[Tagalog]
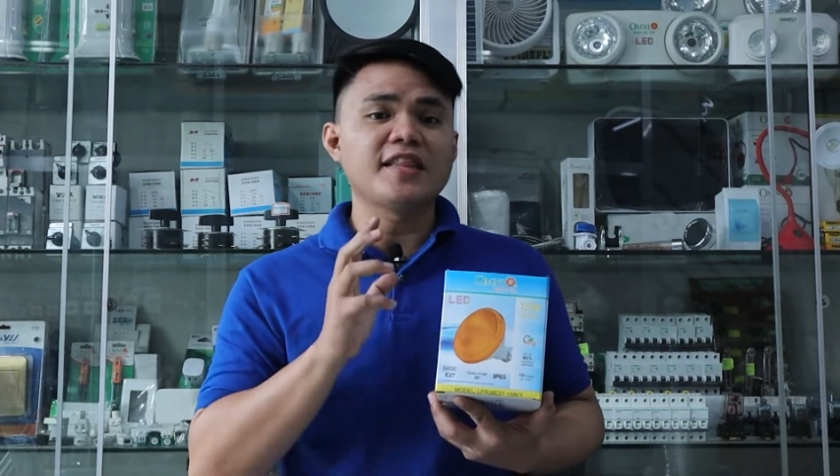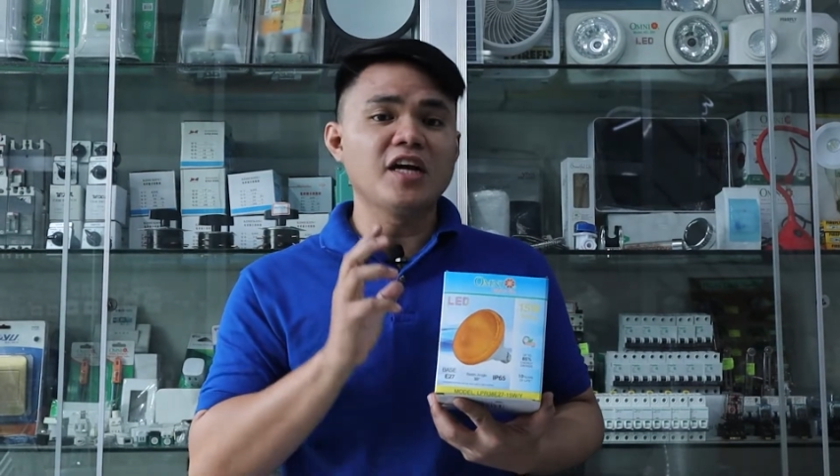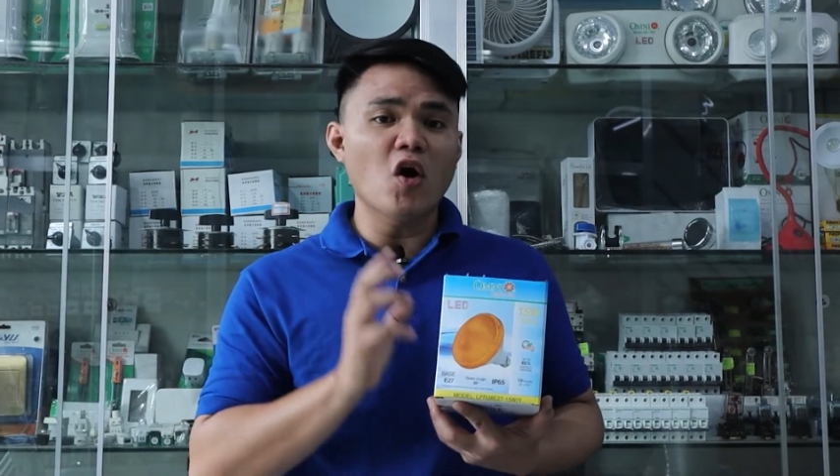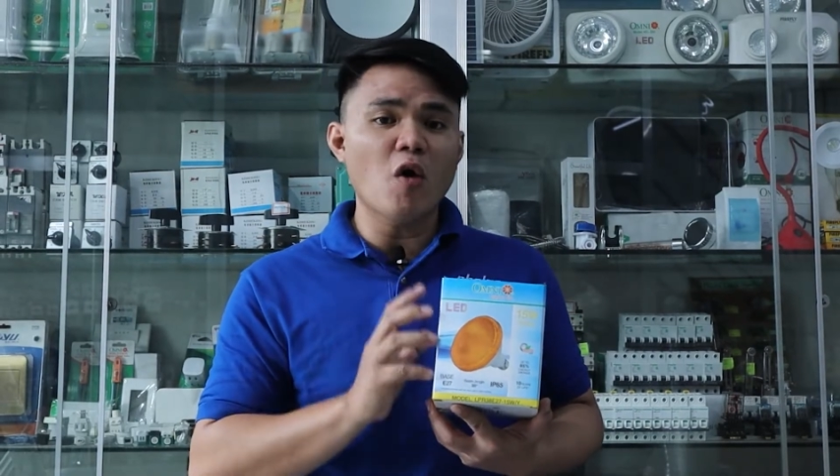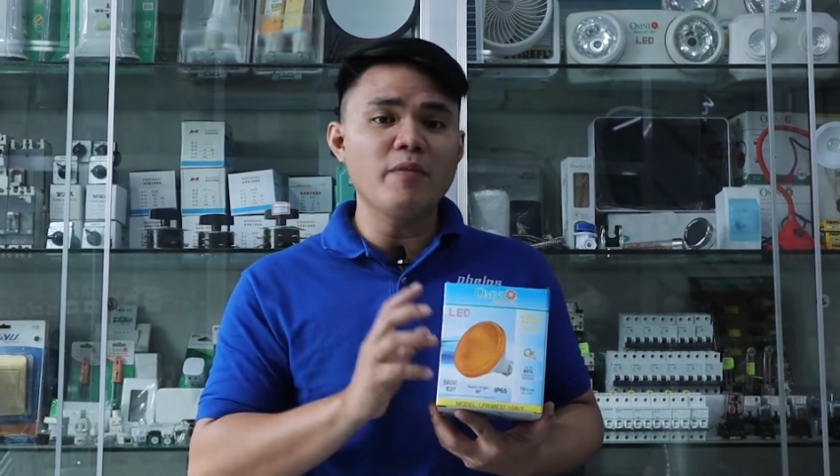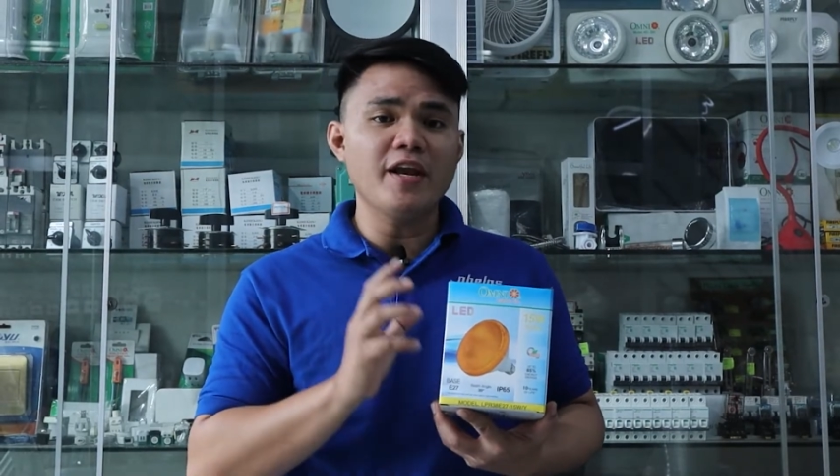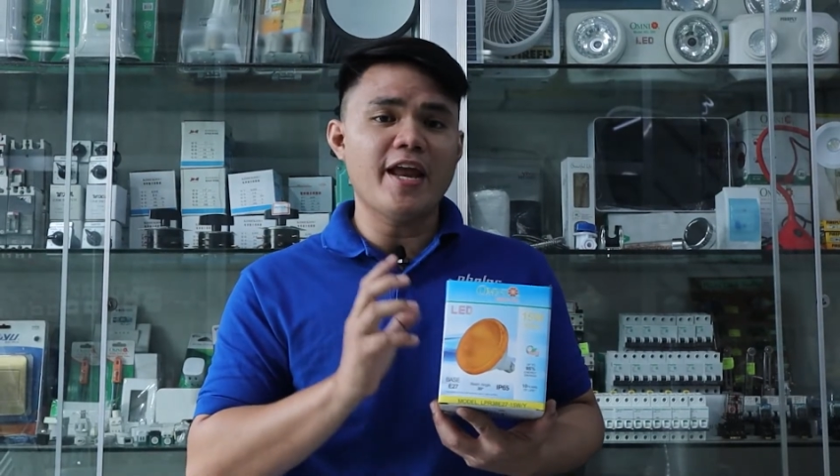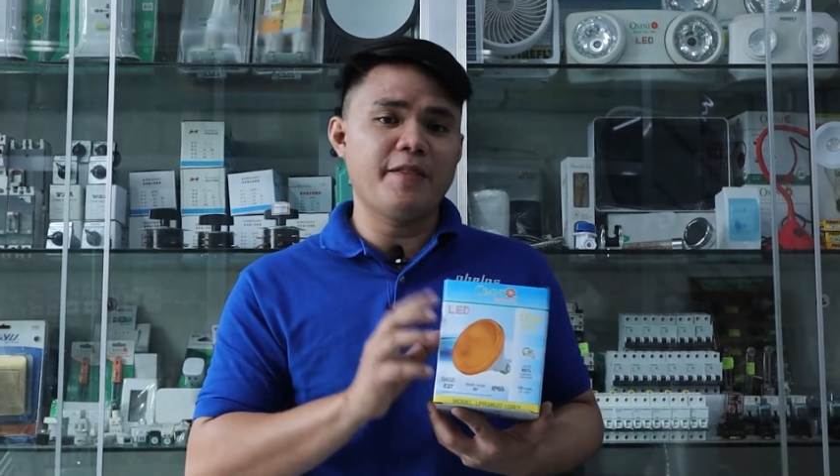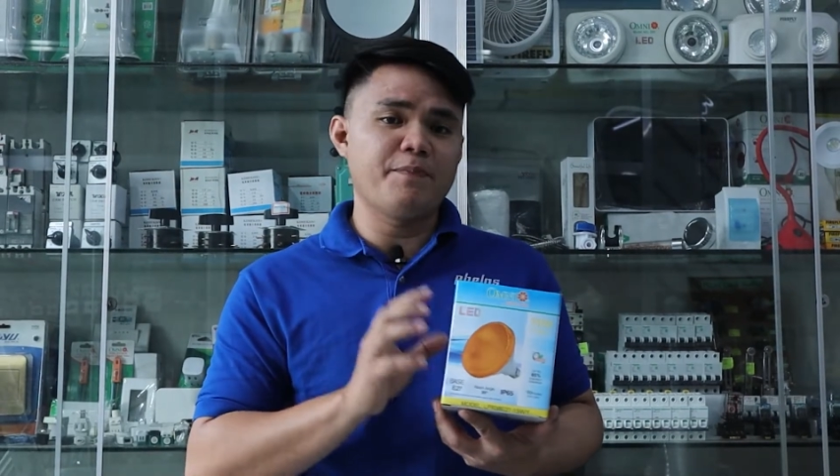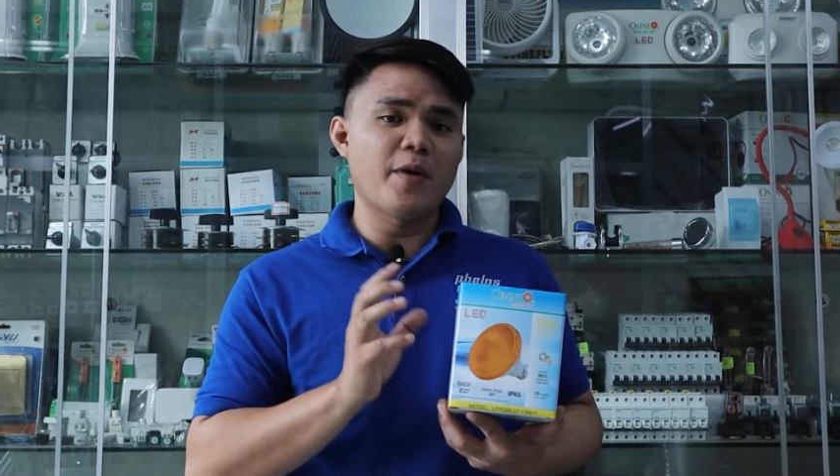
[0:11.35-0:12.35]
ating Omni
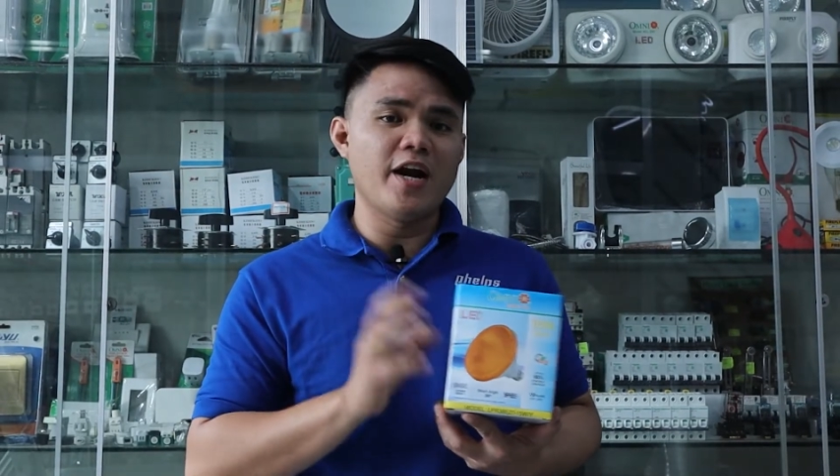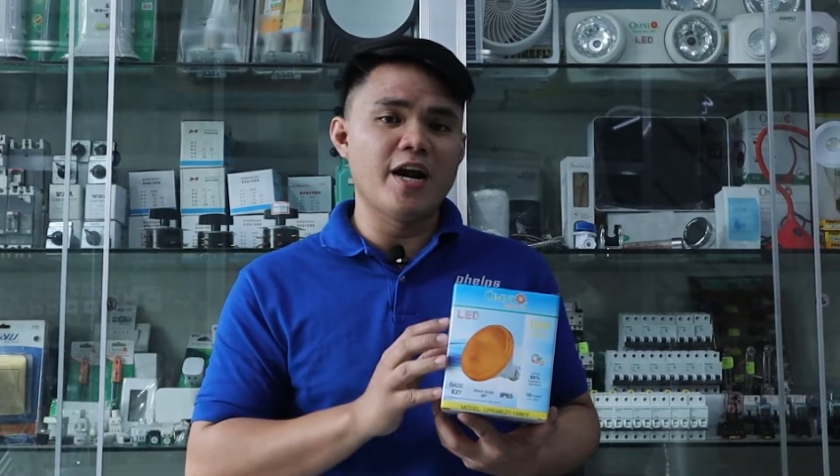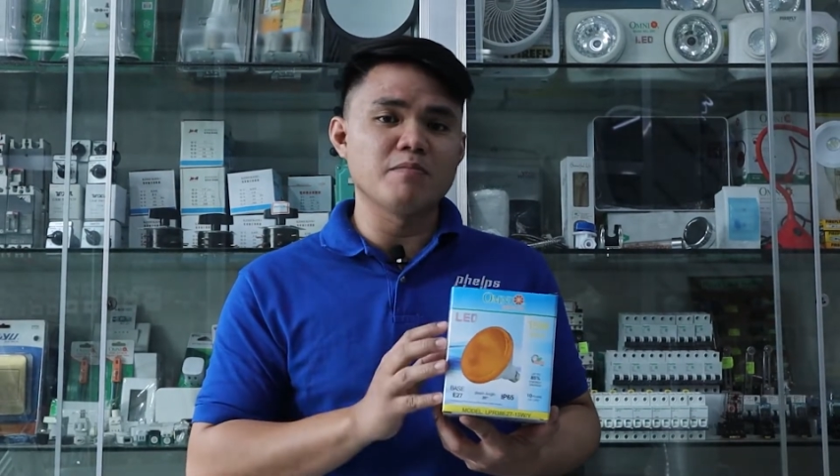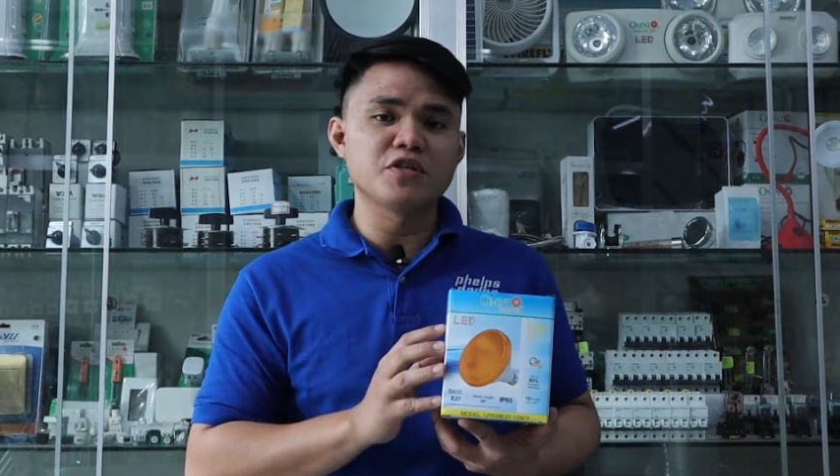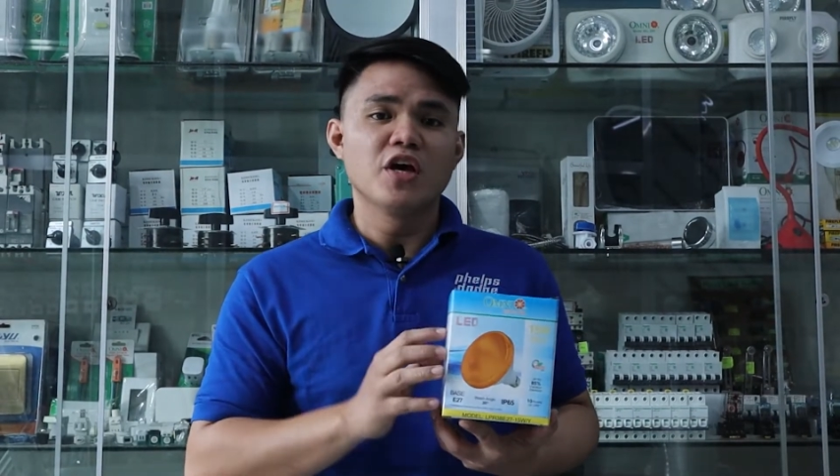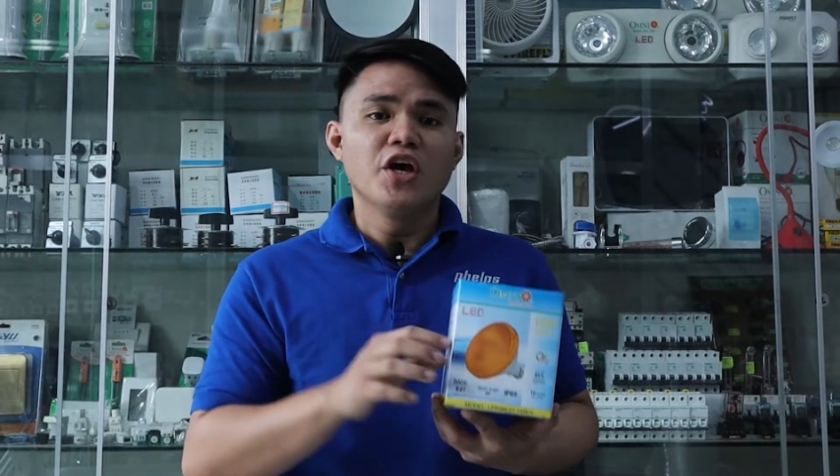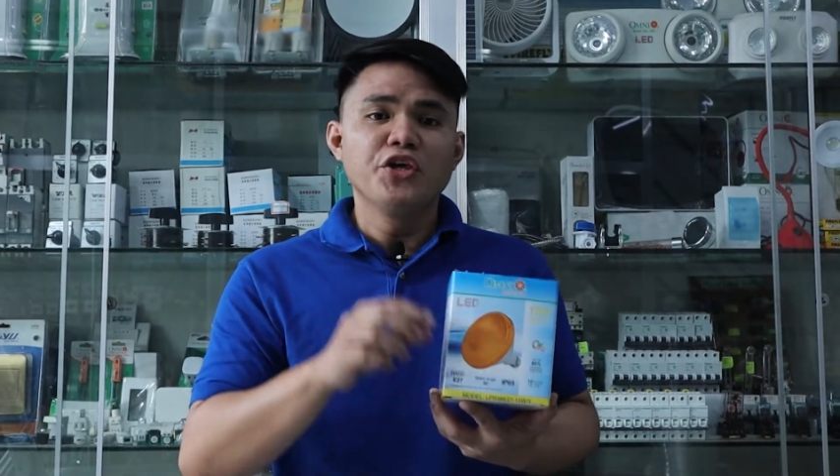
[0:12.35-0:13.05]
LED power lamps,